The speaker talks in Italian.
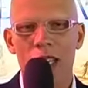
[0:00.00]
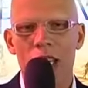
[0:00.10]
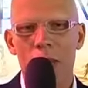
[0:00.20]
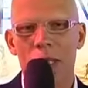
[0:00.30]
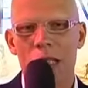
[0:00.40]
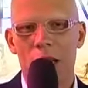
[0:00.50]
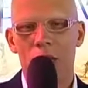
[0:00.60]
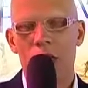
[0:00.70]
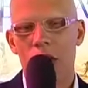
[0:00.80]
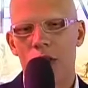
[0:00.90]

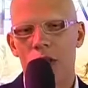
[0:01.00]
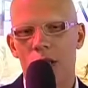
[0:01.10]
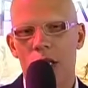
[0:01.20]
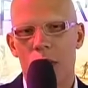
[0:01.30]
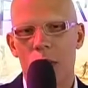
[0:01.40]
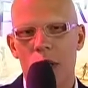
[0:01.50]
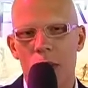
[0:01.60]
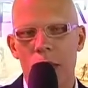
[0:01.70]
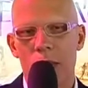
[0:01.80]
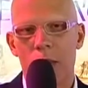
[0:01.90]
illimitato di agenzie, quindi
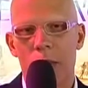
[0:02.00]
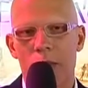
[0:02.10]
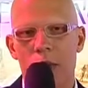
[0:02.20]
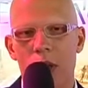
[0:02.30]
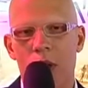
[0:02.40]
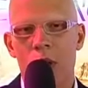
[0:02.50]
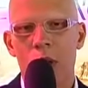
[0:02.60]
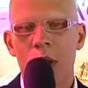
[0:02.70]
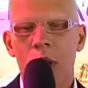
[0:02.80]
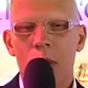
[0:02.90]
abbiamo preferito
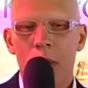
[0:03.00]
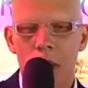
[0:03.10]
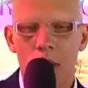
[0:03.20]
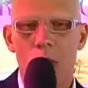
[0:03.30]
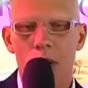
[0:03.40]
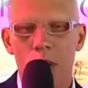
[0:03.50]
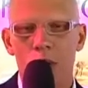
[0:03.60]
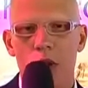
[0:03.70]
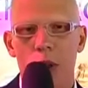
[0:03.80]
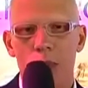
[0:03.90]
per alcune
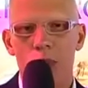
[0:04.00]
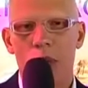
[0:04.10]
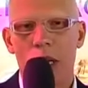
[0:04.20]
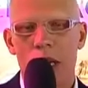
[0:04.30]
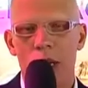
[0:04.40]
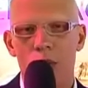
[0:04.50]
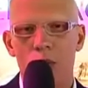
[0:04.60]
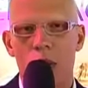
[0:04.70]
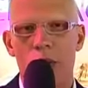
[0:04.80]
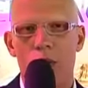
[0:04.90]
situazioni puntare
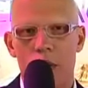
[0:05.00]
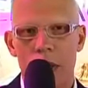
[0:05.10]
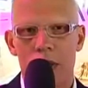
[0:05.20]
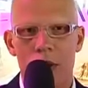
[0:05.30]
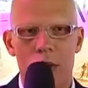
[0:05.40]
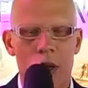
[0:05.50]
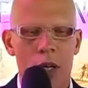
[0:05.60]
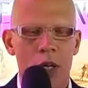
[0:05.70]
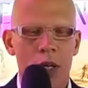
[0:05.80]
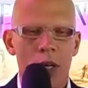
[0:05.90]
sulla
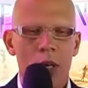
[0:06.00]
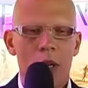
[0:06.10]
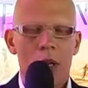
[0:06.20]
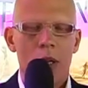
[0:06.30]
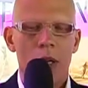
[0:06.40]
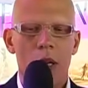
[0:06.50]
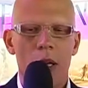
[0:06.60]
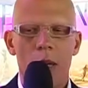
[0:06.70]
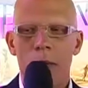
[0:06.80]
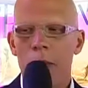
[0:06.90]
formazione.
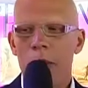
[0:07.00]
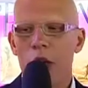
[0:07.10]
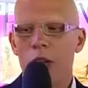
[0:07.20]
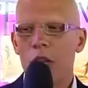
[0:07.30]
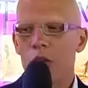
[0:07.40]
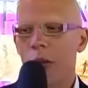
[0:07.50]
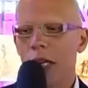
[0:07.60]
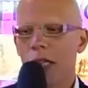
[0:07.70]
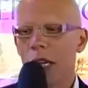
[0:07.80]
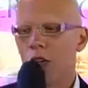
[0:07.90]
Eh, le novità del
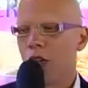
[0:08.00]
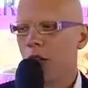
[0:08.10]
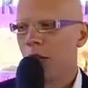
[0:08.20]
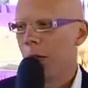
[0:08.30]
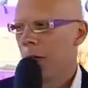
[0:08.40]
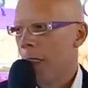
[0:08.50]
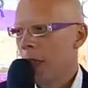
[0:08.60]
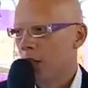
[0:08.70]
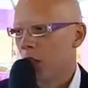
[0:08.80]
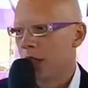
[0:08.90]
2010
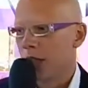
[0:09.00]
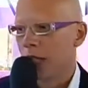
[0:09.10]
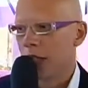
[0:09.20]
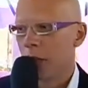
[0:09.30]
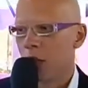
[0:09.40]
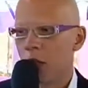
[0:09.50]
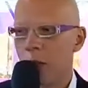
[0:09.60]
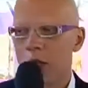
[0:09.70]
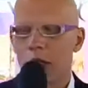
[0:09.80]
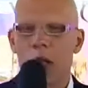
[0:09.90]
sono attinenti
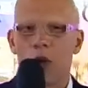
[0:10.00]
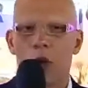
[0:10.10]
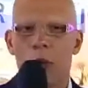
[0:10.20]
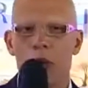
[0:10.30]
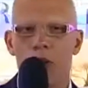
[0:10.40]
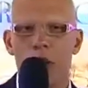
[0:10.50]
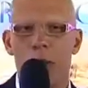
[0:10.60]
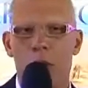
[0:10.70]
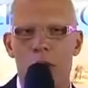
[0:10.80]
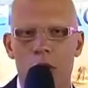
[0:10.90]
principalmente ad alcune operazioni
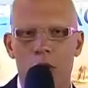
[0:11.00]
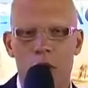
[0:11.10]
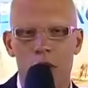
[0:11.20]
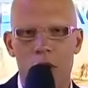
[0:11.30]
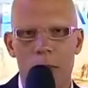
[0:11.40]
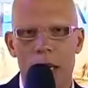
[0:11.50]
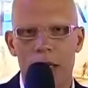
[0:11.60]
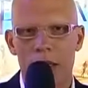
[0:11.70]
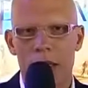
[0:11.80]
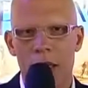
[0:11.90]
spot con i nostri
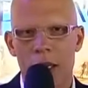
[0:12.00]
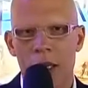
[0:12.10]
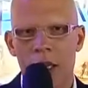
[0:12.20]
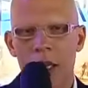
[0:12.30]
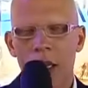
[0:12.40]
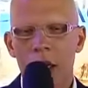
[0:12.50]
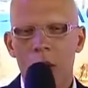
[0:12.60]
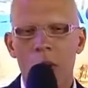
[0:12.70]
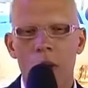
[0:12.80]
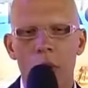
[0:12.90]
partner,
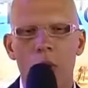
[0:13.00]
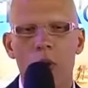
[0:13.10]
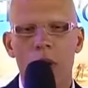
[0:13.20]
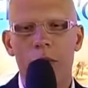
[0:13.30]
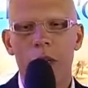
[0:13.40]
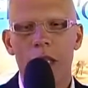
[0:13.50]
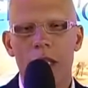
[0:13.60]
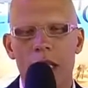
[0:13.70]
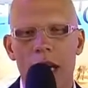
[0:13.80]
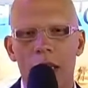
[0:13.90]
quindi monografie
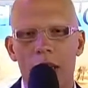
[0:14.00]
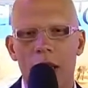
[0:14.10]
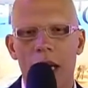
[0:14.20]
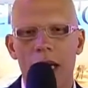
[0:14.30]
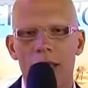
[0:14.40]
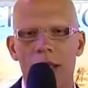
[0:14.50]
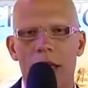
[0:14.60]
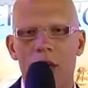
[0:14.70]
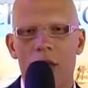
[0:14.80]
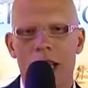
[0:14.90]
dedicate a
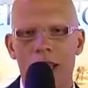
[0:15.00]
singole